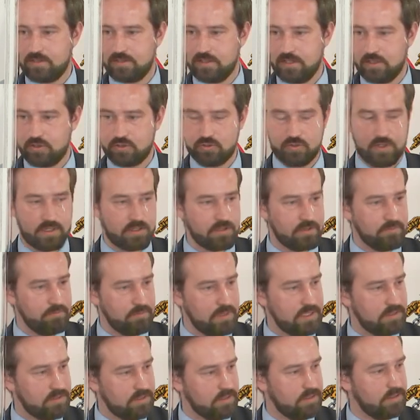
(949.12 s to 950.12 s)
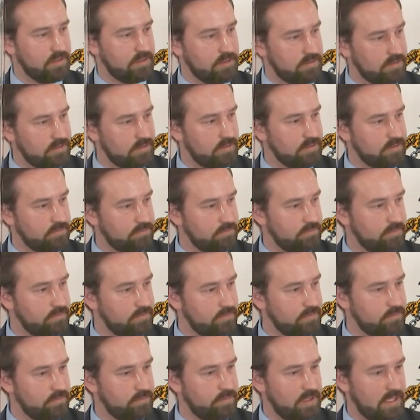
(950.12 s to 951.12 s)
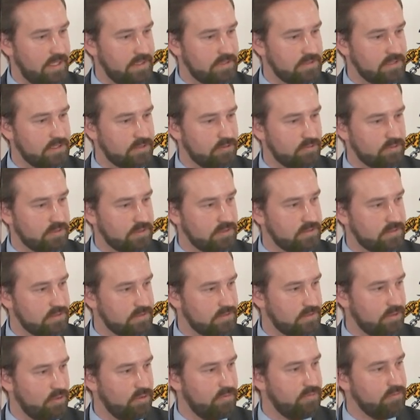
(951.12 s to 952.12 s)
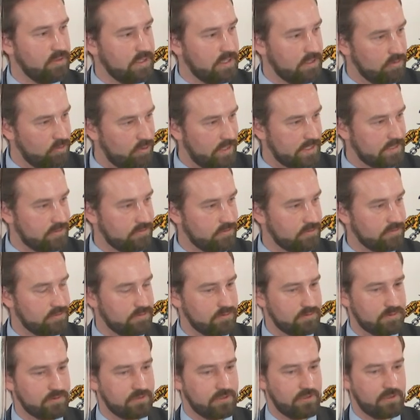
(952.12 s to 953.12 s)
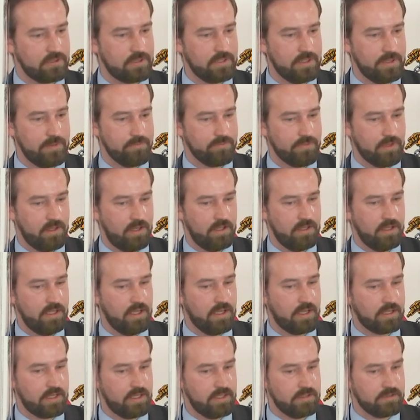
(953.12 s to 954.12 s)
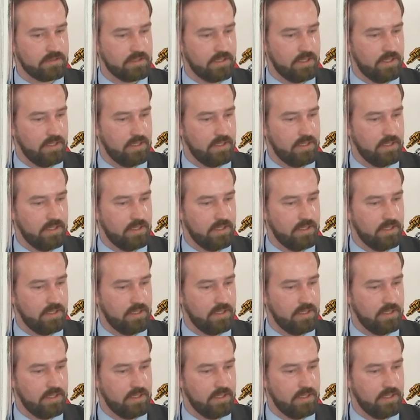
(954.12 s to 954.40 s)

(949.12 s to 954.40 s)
sehr stark mit der Belästigung des, der öffentlichen Ordnung sozusagen einhergeht